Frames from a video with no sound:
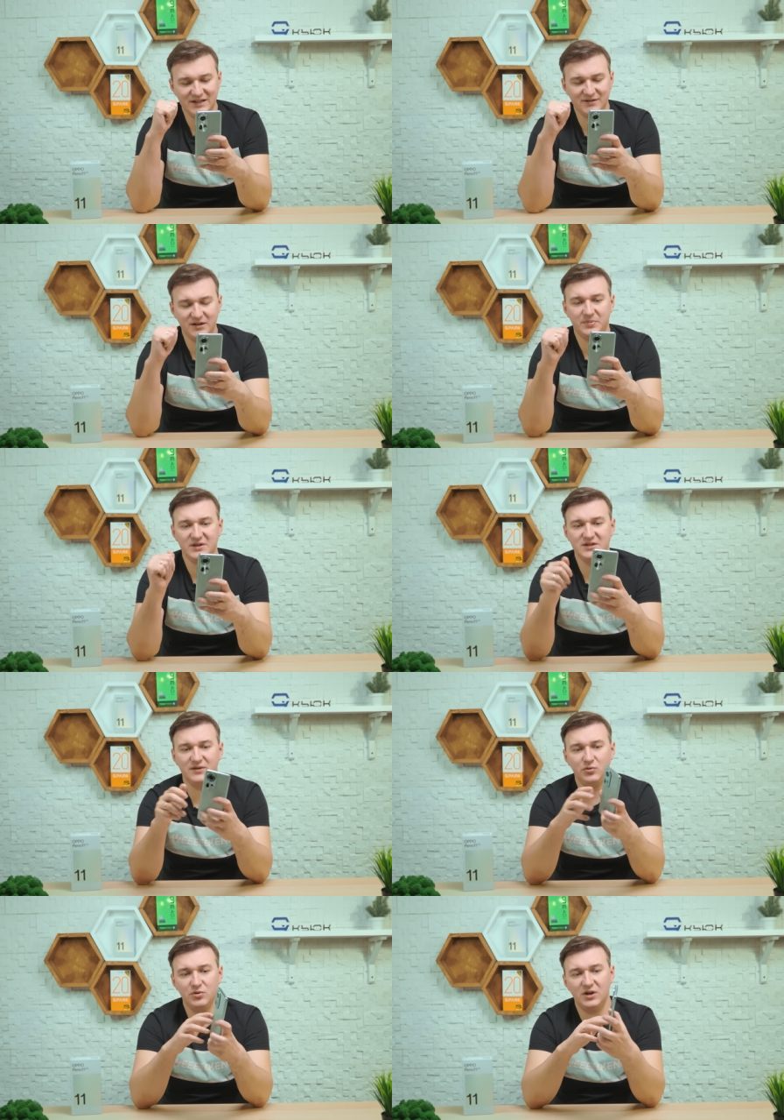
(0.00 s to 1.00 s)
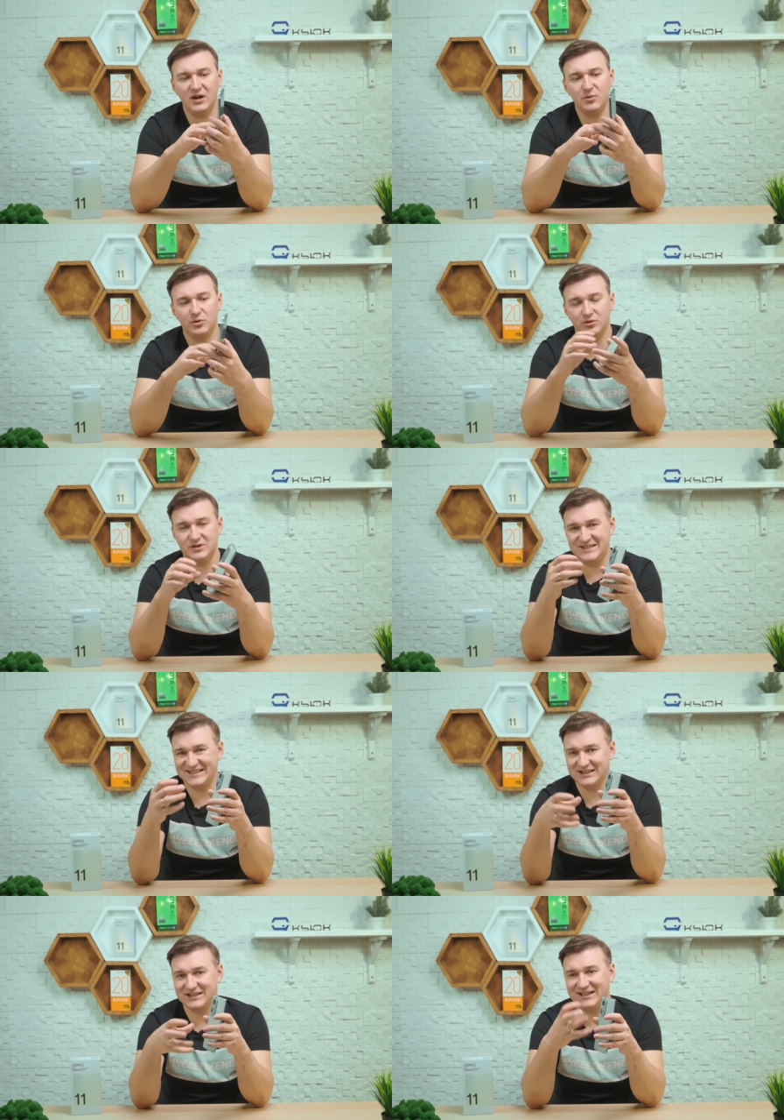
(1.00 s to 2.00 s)
говорить про основную камеру, то здесь
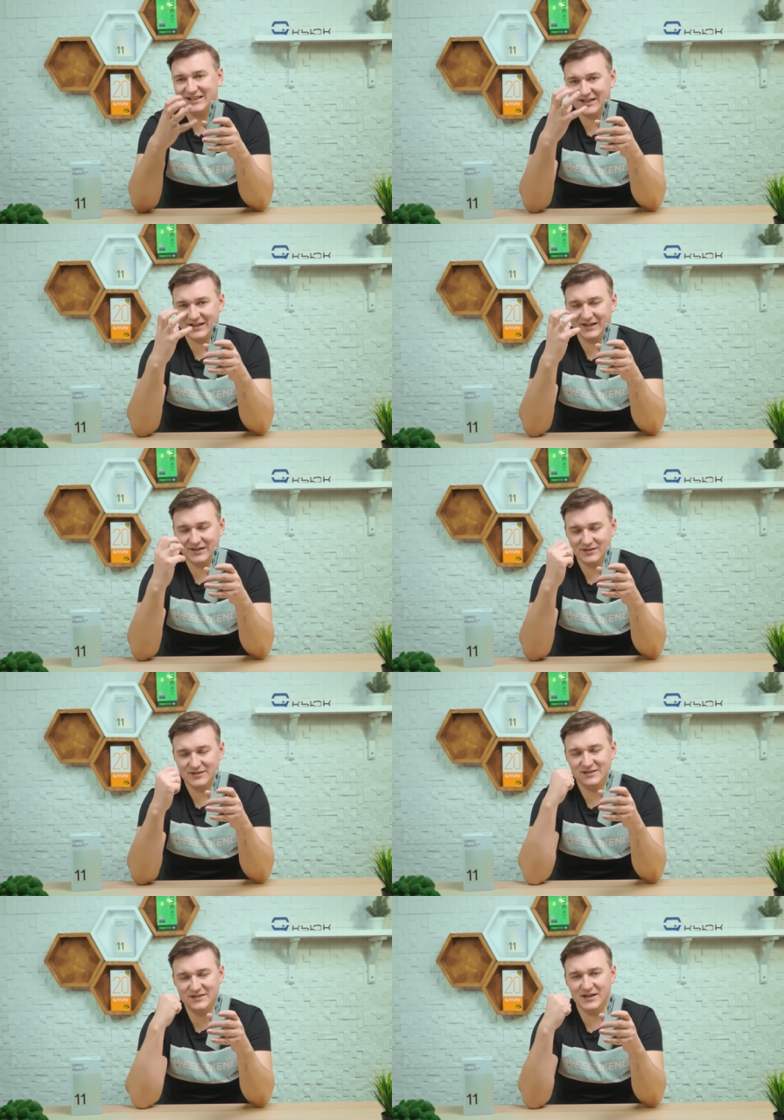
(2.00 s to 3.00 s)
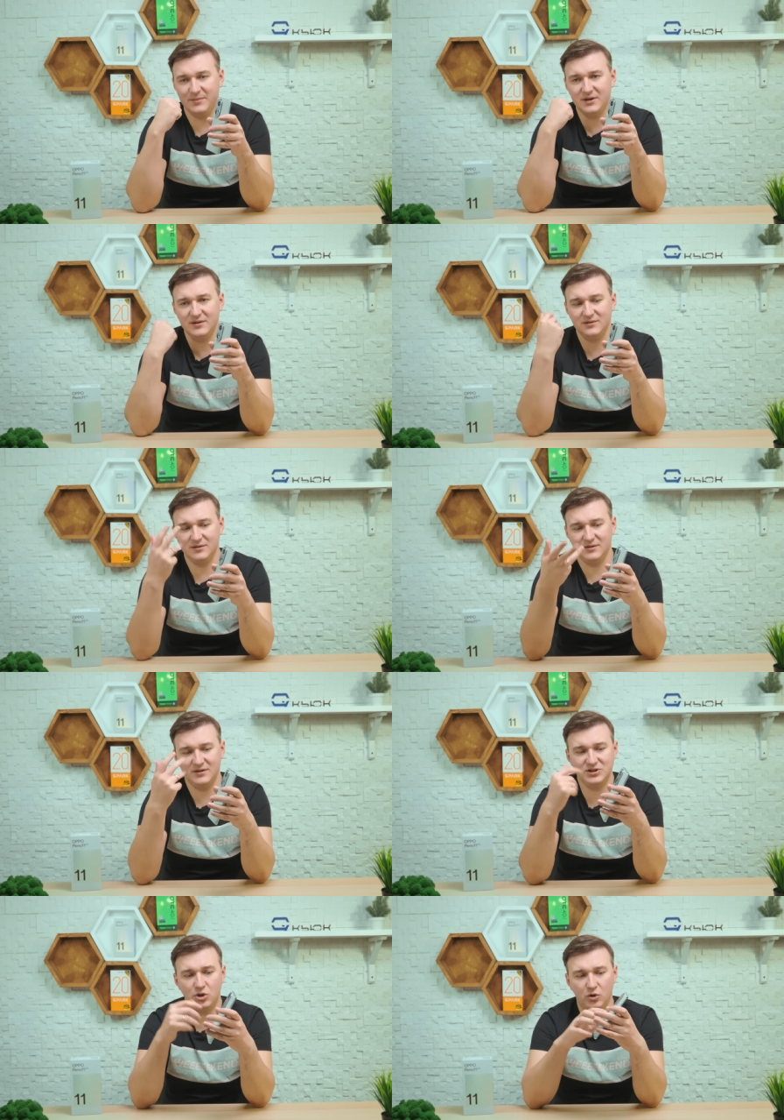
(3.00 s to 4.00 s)
это тройная система
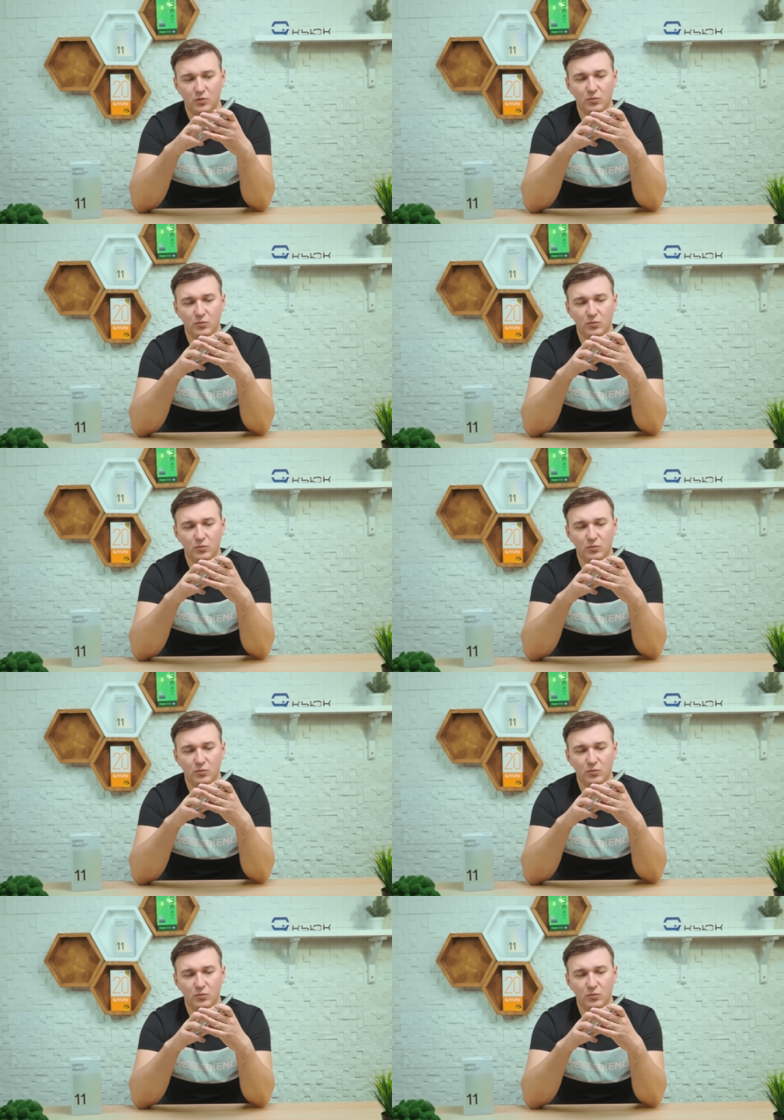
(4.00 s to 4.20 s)
из трех трех